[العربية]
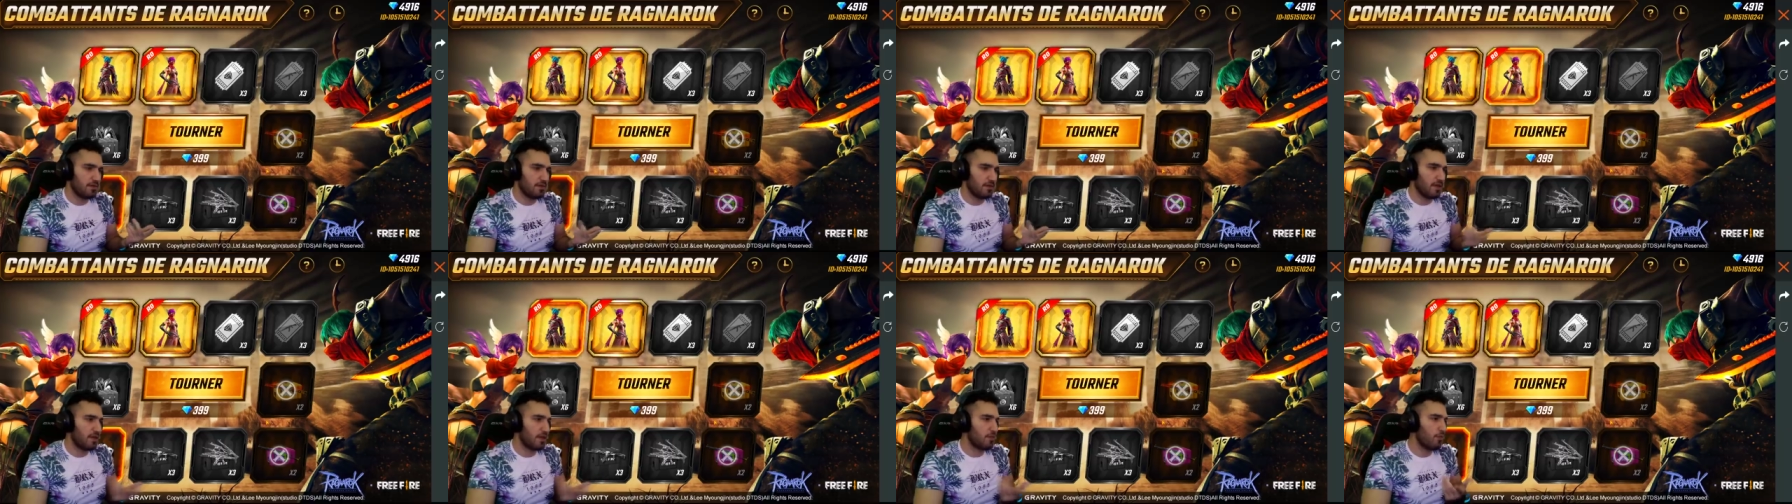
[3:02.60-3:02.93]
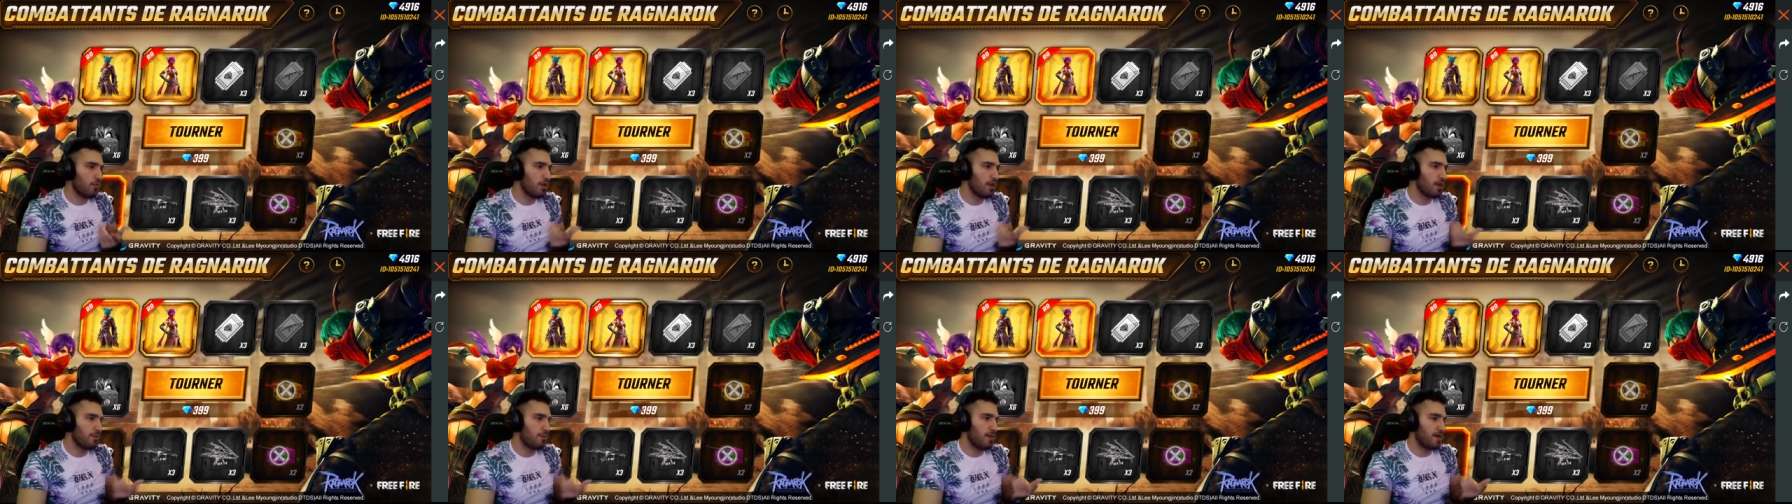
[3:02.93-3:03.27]
يعني
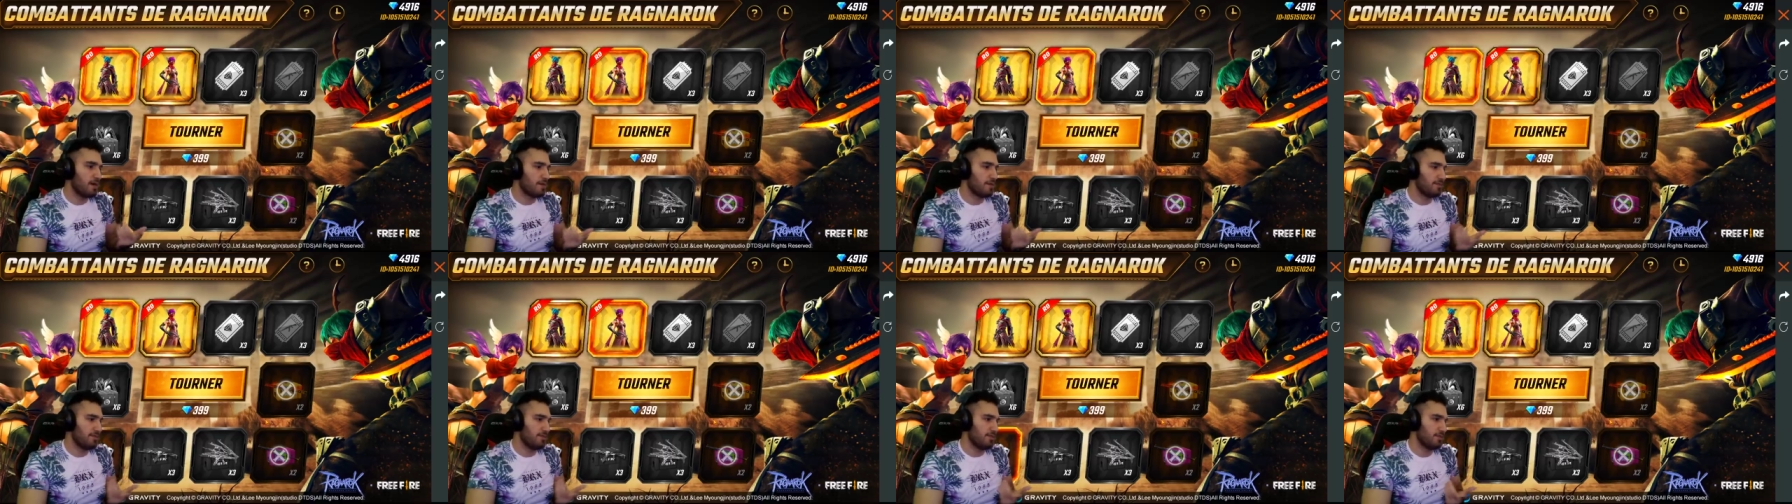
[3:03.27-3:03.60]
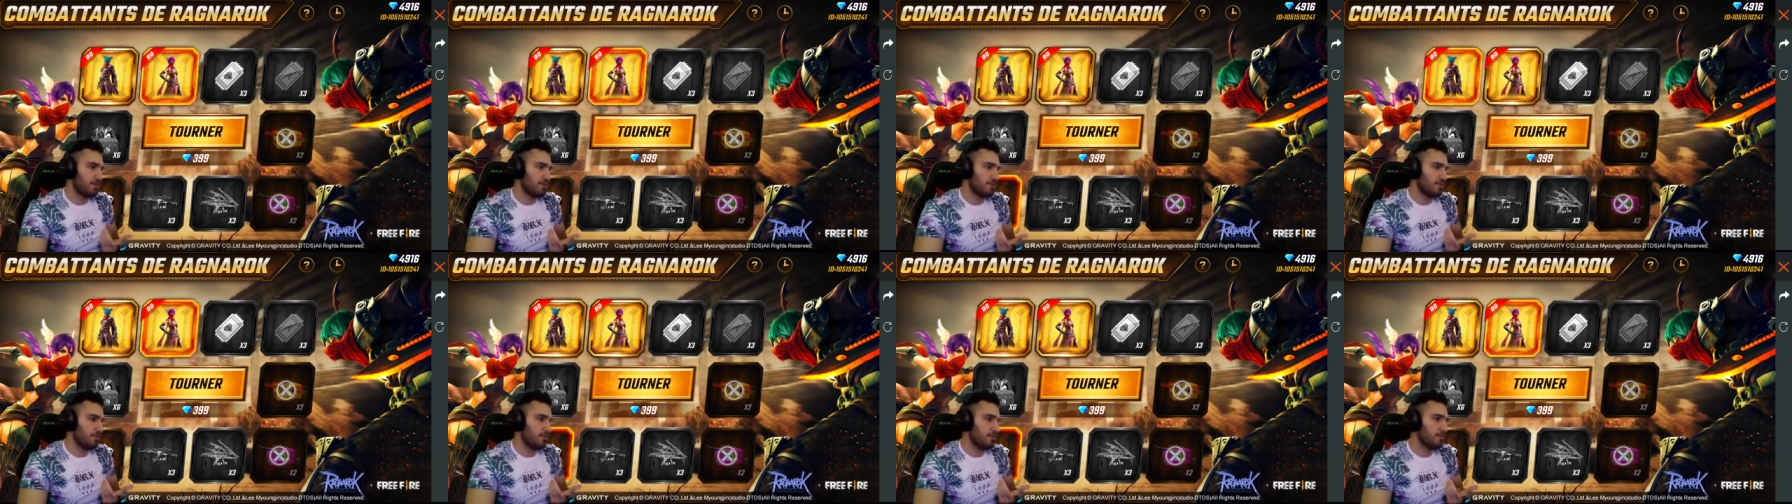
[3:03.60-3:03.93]
والله بعرف
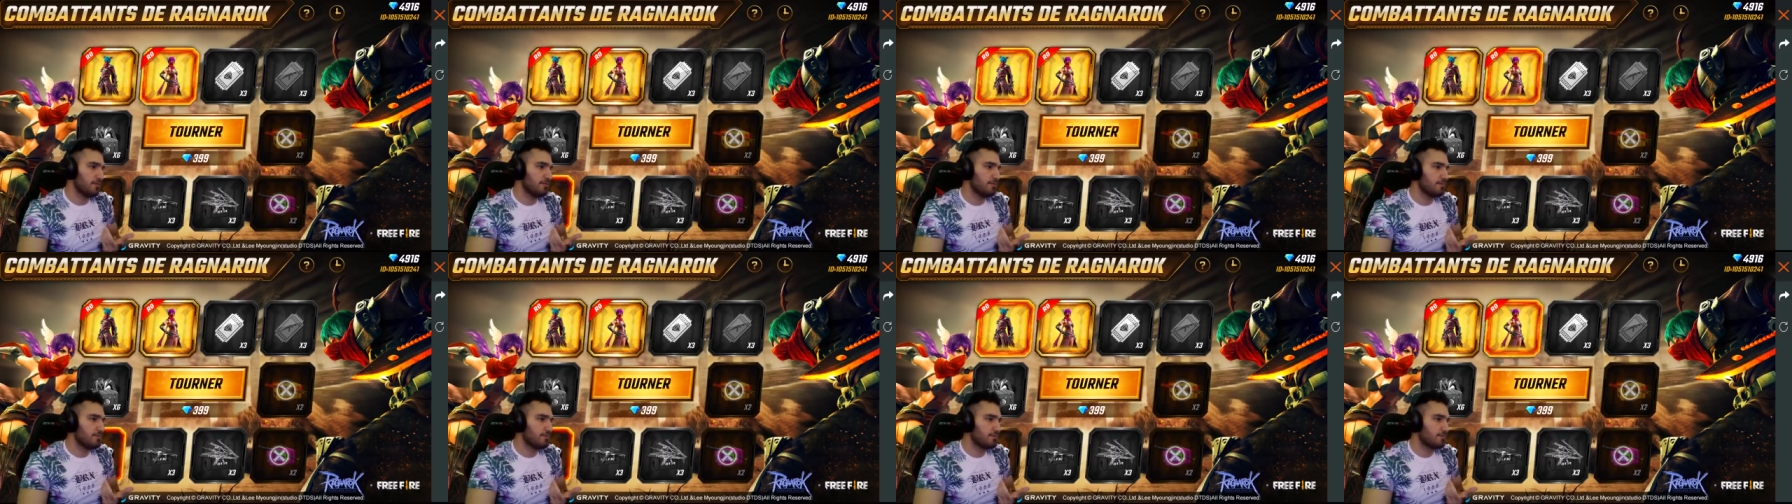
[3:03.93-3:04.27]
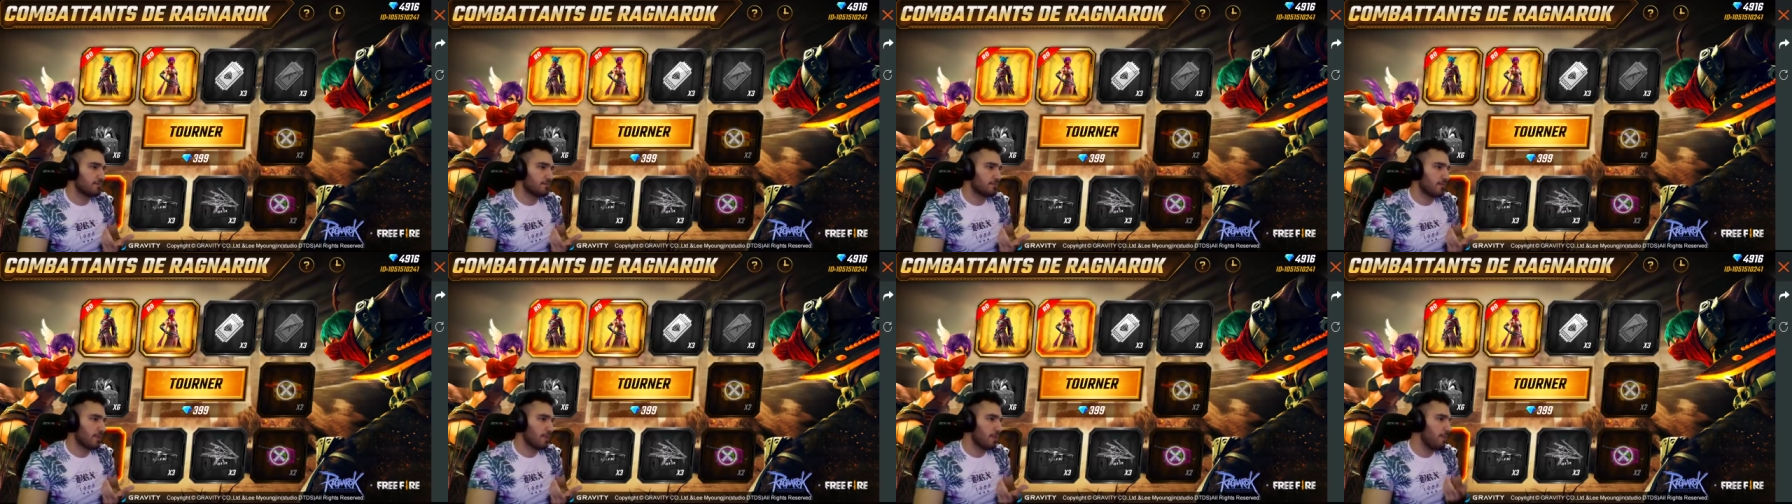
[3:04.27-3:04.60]

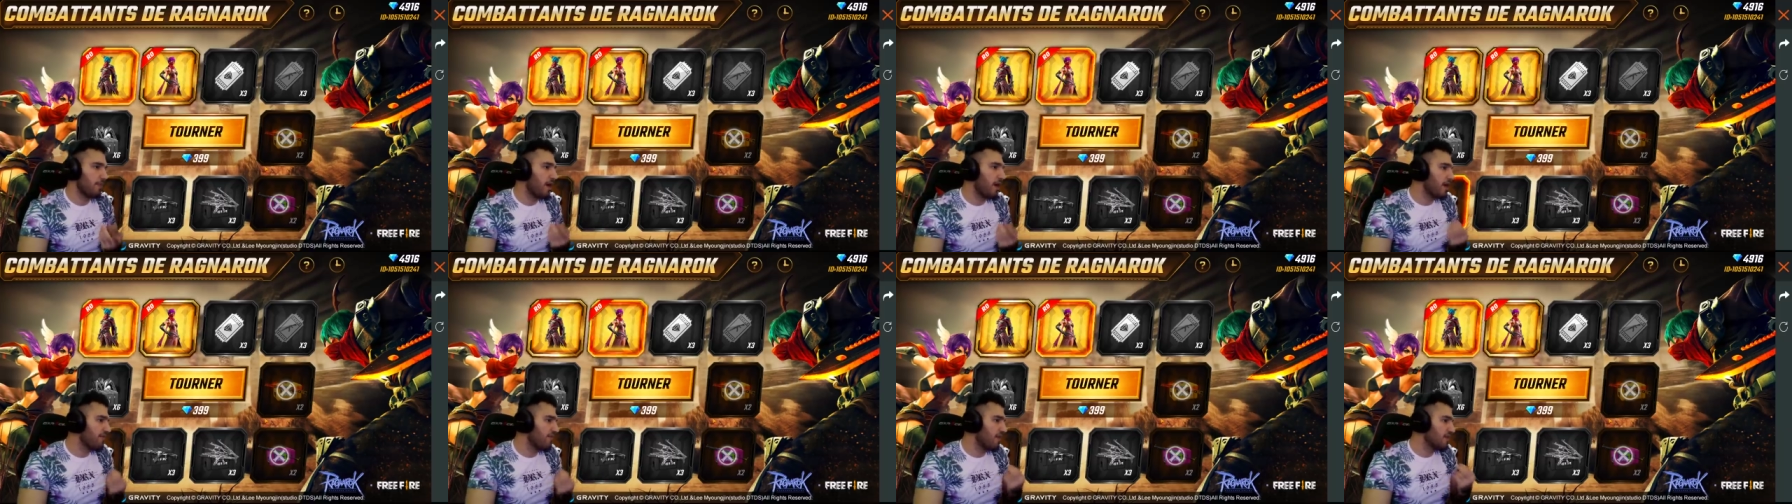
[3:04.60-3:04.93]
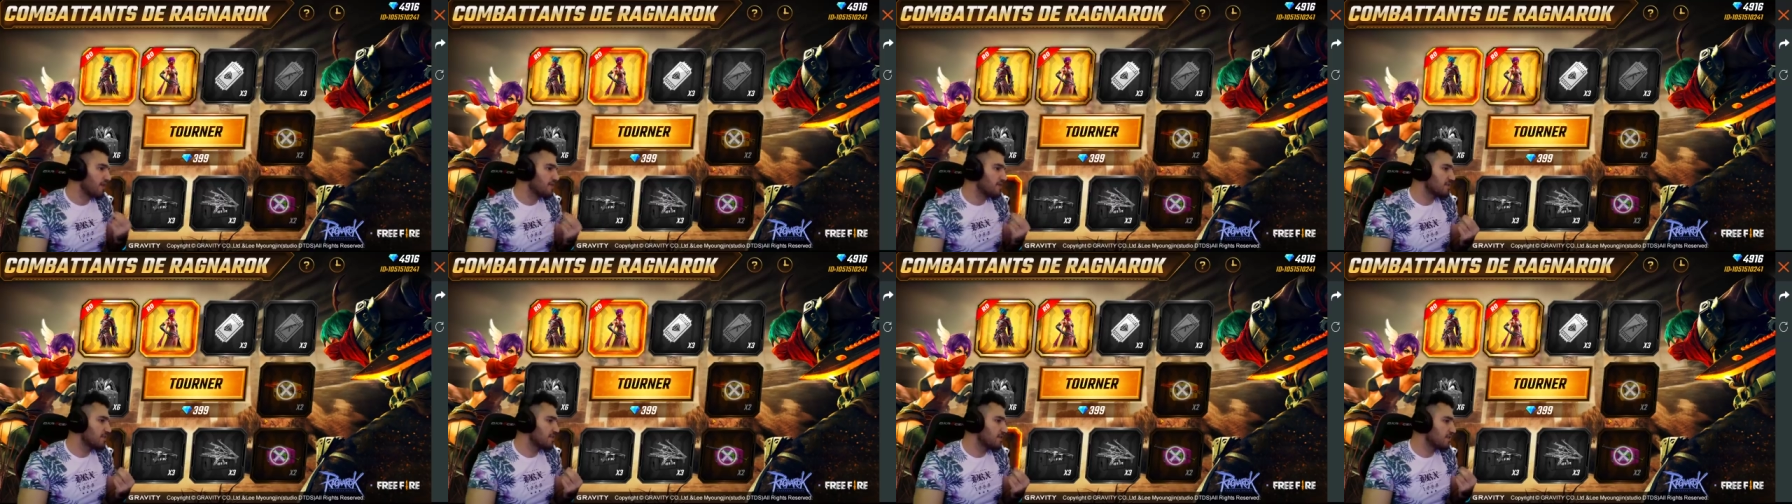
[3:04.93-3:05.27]
بعرف
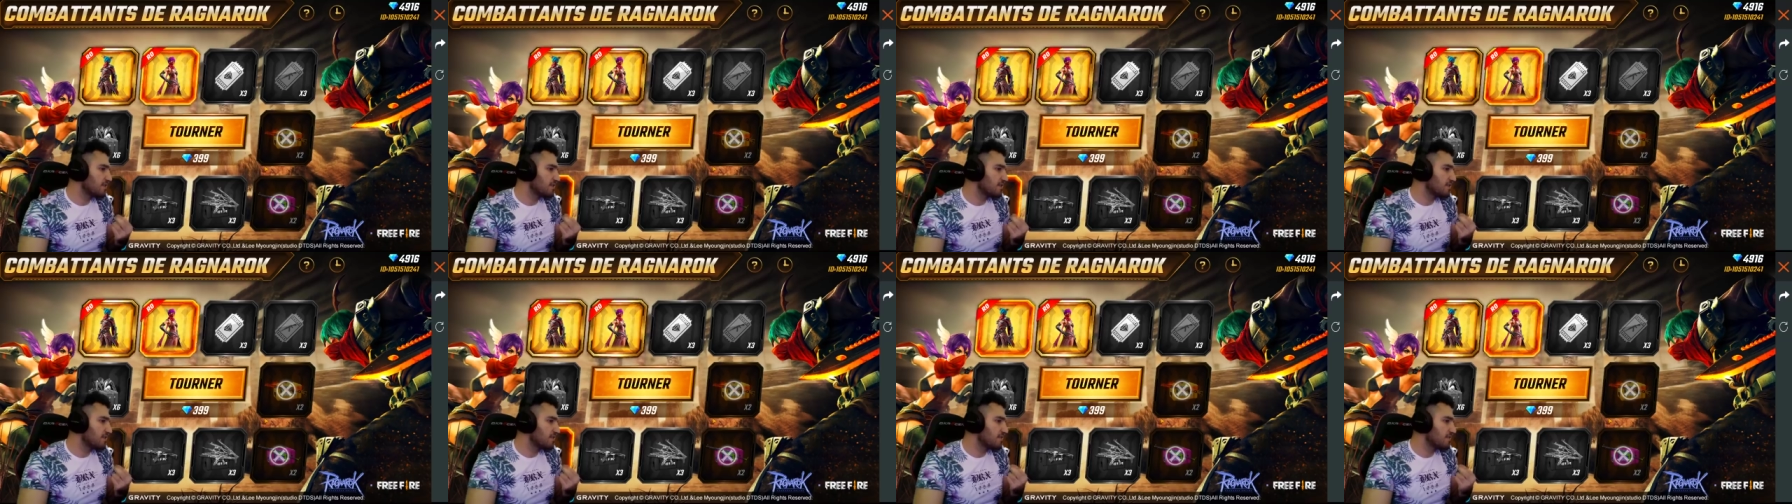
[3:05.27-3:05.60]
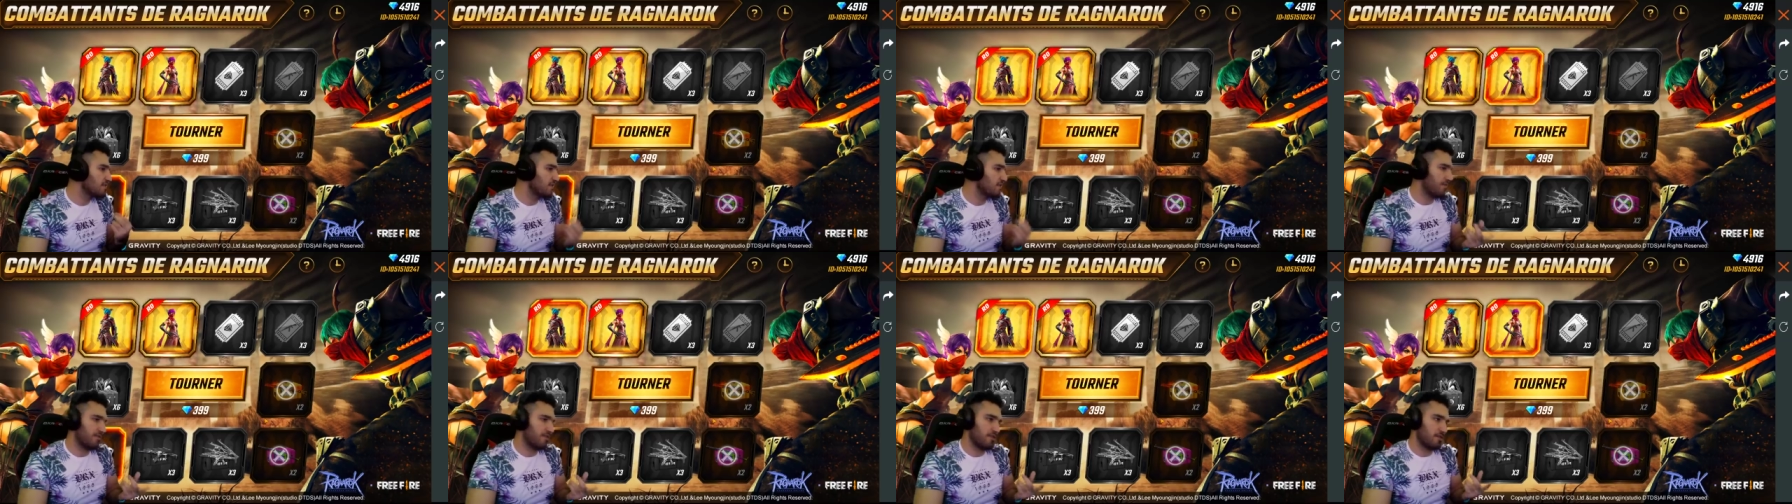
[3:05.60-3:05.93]
حظي
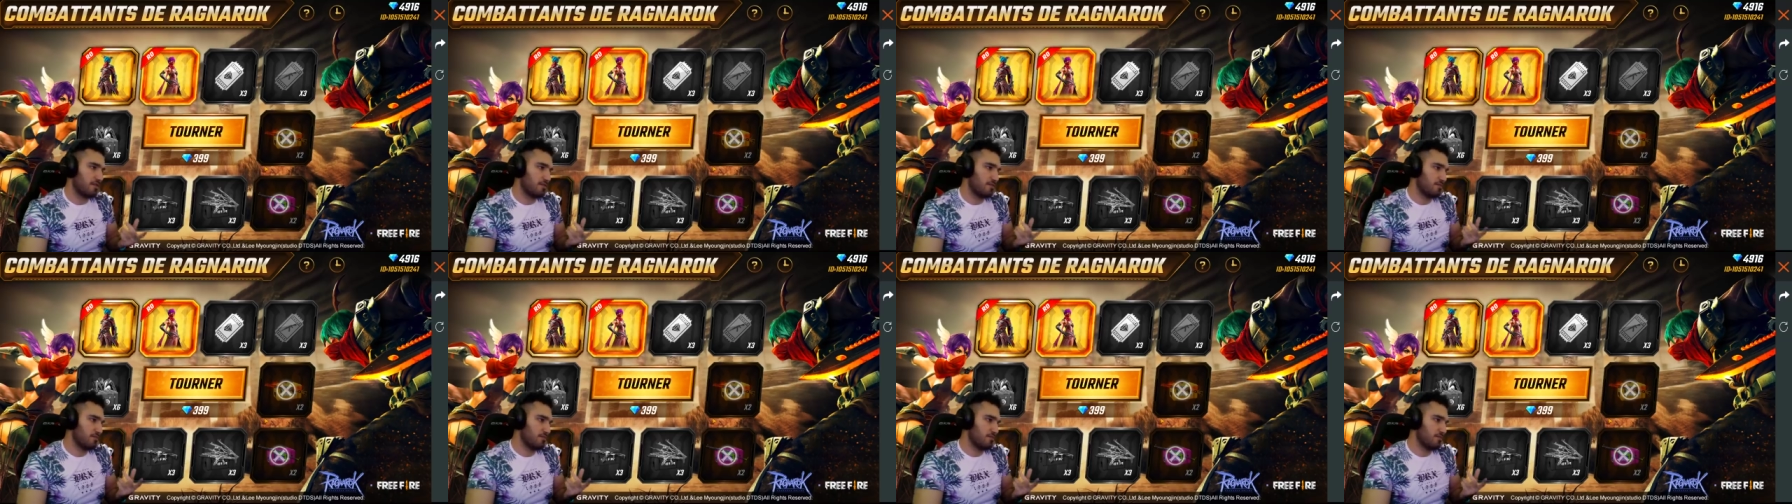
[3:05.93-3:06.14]
زفت